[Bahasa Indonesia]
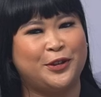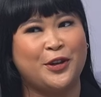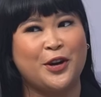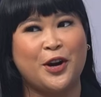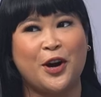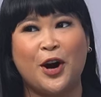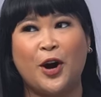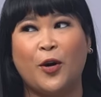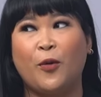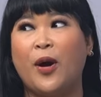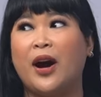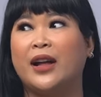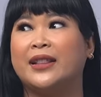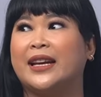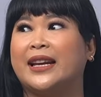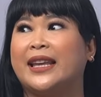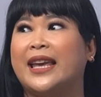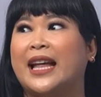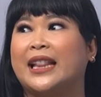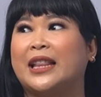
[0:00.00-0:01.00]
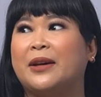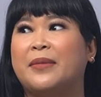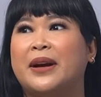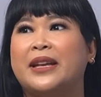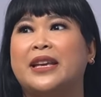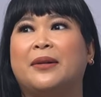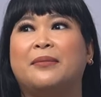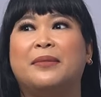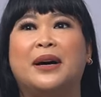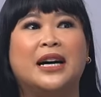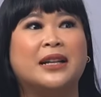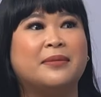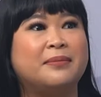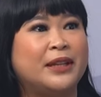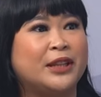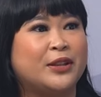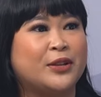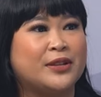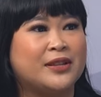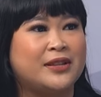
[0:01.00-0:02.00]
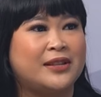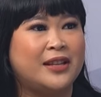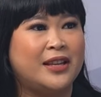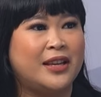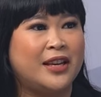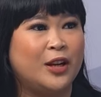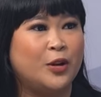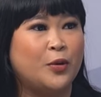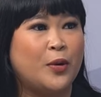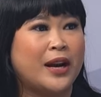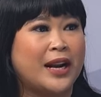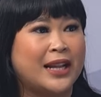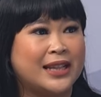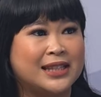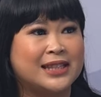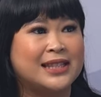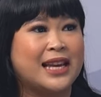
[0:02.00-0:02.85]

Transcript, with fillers: dok. Wah ternyata banyak banget mitos di luaran